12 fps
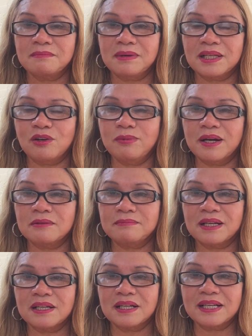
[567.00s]
mà nấu bằng
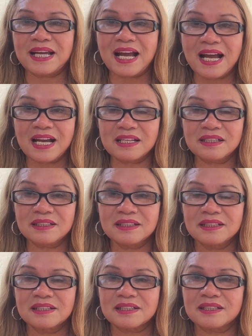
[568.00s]
bằng ga đó
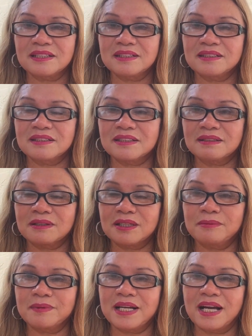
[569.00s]
cái ờ,
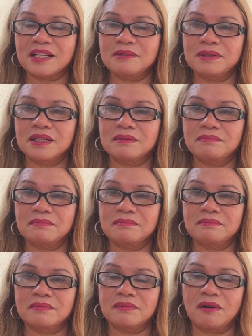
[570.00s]
cái bếp ga cái mình
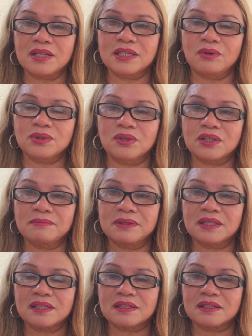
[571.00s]
bỏ dầu vô cái
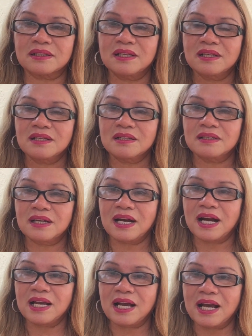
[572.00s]
mình ờ,
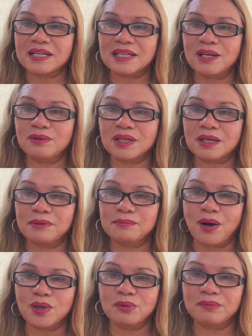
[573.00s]
ai ai kêu cái
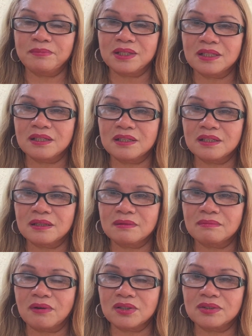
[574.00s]
mình bỏ vô mình
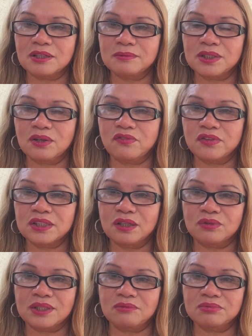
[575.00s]
bỏ vô dầu dầu
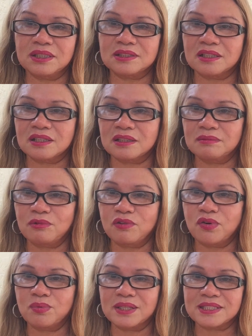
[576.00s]
dầu nóng thì chừng có
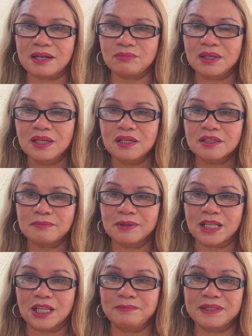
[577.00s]
một phút là xong
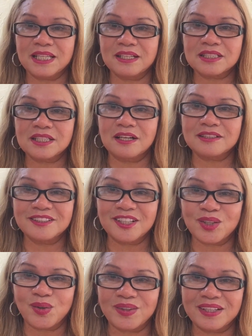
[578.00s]
mình lại mình chiên sơ
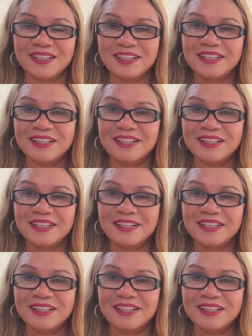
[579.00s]
trước rồi